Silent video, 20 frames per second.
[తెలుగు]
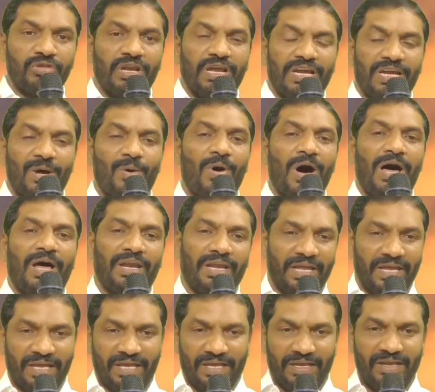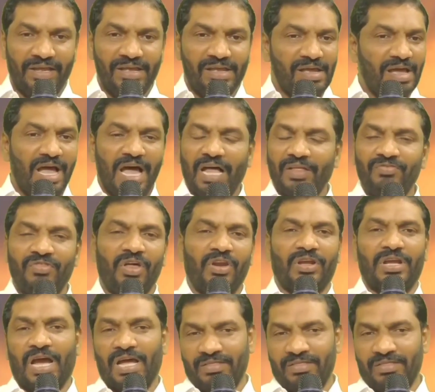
మృతులైన వారే అందరు